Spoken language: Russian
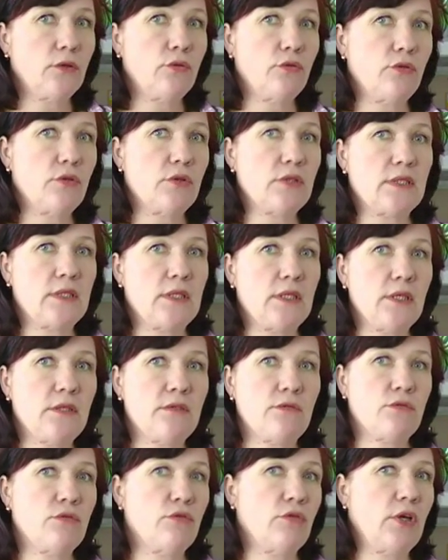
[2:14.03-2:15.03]
то есть
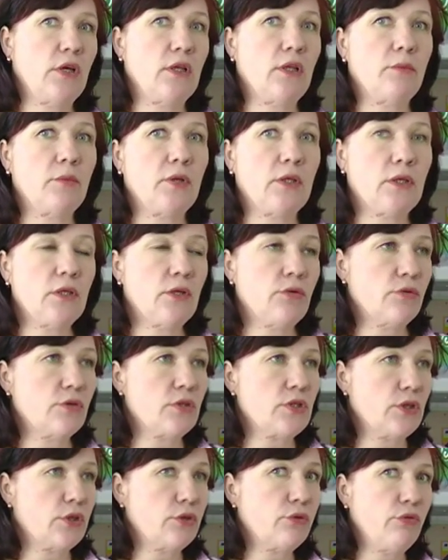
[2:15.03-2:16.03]
здесь все
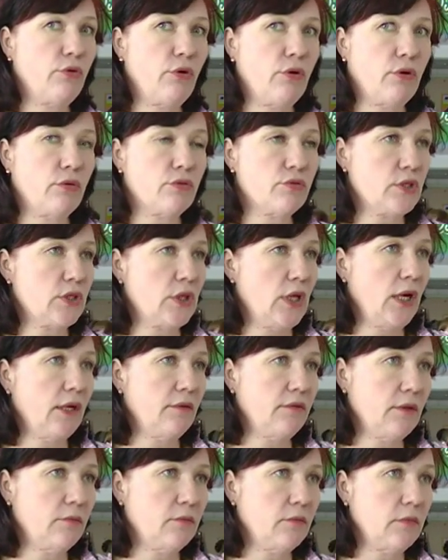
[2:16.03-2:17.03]
регламентируется только
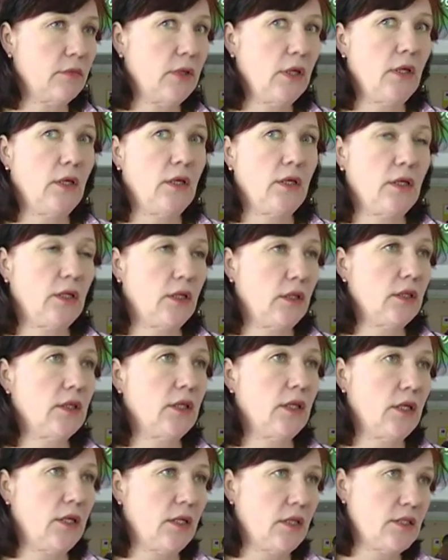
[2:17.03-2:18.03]
уставом,
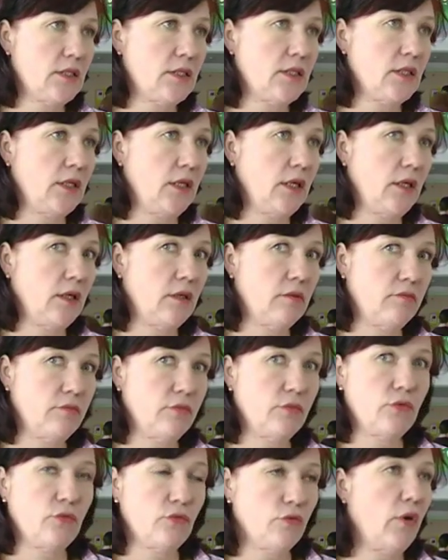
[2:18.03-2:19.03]
Единая Россия,
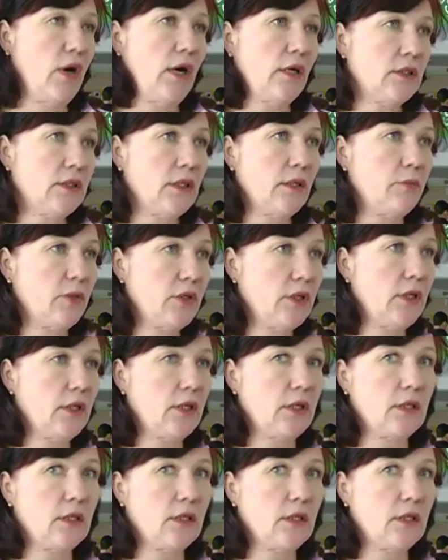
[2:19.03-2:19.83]
ну, актами, да,